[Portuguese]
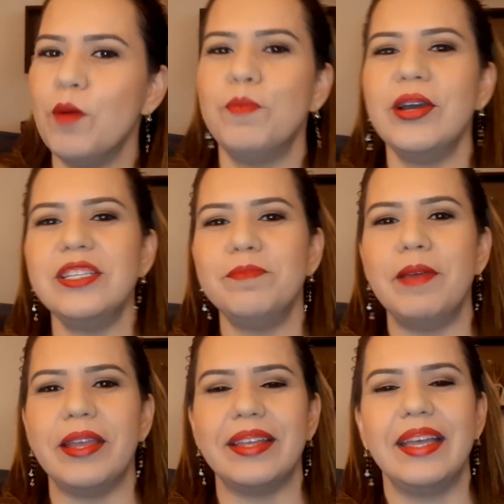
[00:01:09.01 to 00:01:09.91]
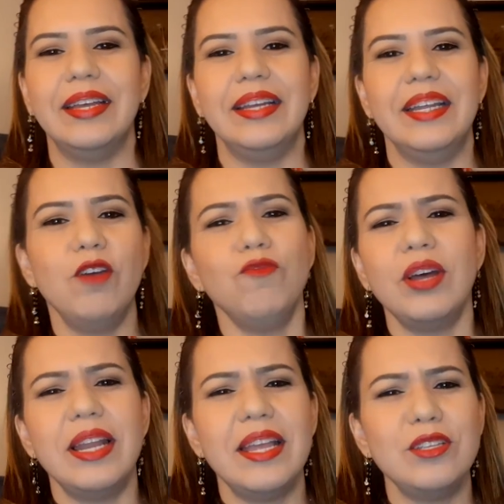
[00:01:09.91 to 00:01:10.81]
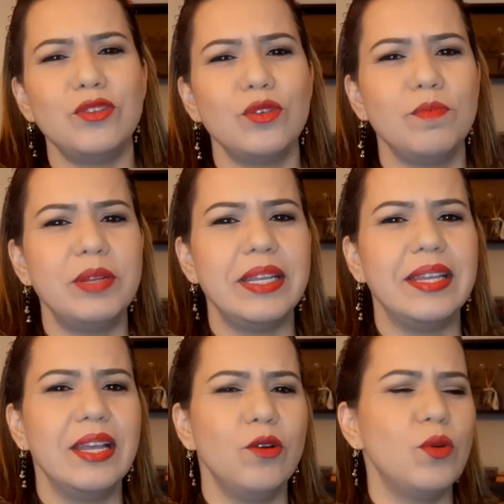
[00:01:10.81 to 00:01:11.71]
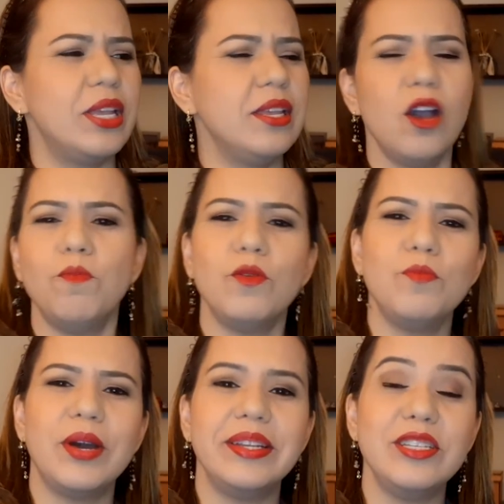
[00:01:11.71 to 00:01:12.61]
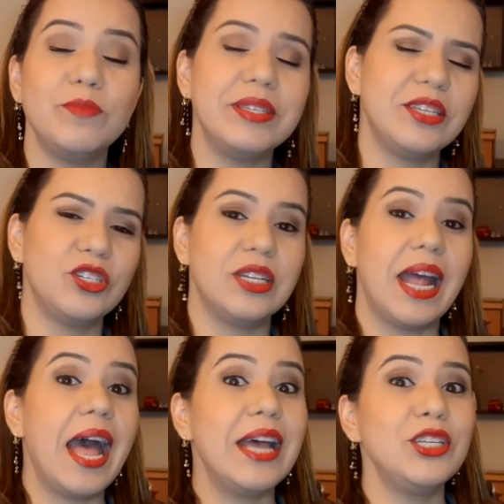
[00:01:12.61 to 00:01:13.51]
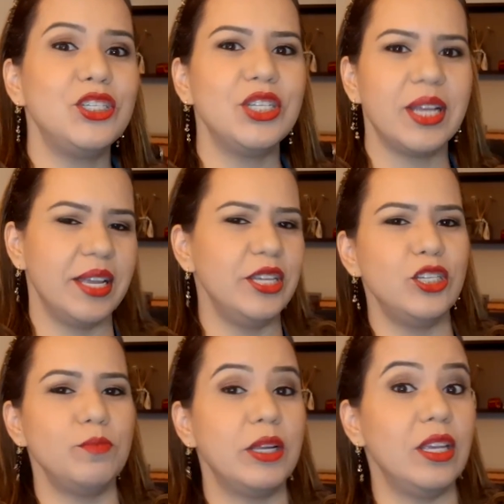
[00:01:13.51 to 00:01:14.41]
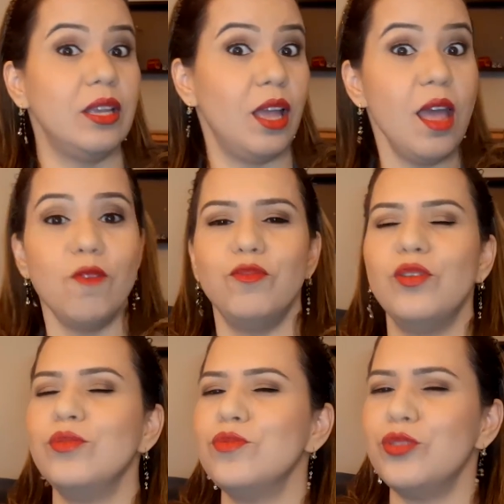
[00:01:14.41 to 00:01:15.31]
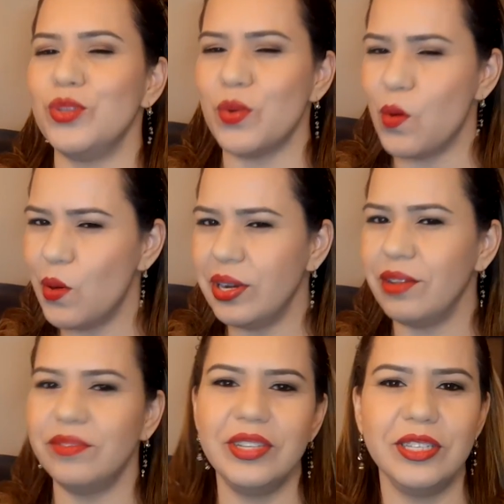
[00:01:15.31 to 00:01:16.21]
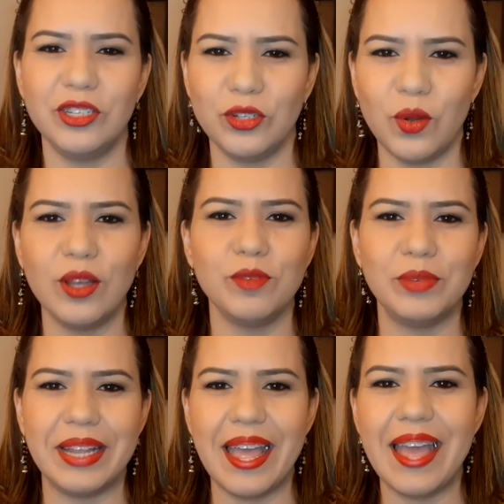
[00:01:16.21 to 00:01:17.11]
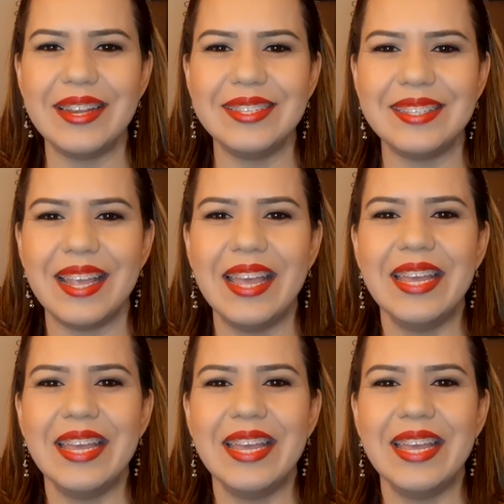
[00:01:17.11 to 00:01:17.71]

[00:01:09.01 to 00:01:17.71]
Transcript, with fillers: Pois bem, eu falei sobre o que é o pomparismo, essa ginástica íntima que revoluciona a vida de nós mulheres.